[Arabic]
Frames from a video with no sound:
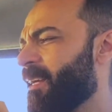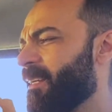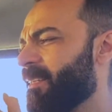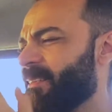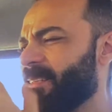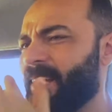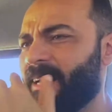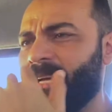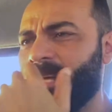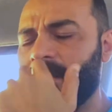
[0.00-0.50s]

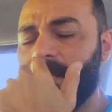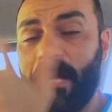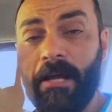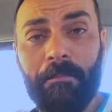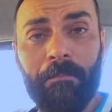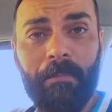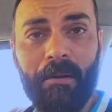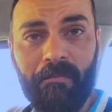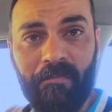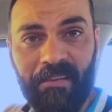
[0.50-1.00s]
ده
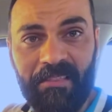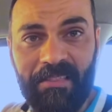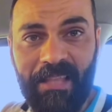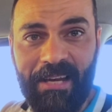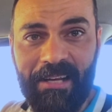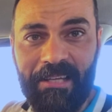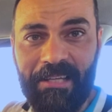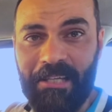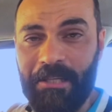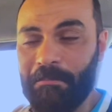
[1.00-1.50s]
دهن برفان
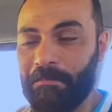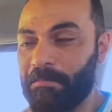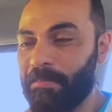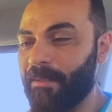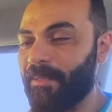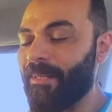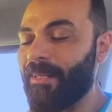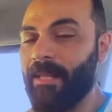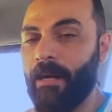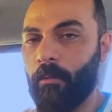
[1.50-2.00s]
تركيب
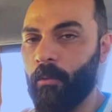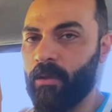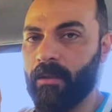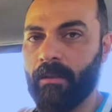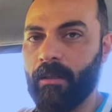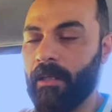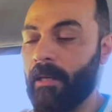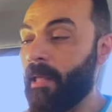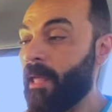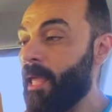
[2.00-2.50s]
لا
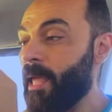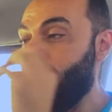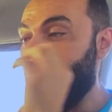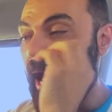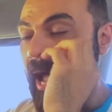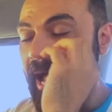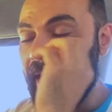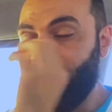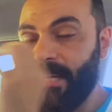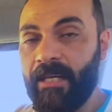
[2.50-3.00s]
والله
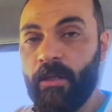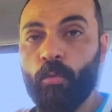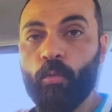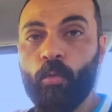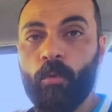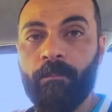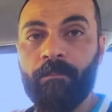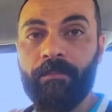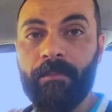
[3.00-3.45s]
حكيته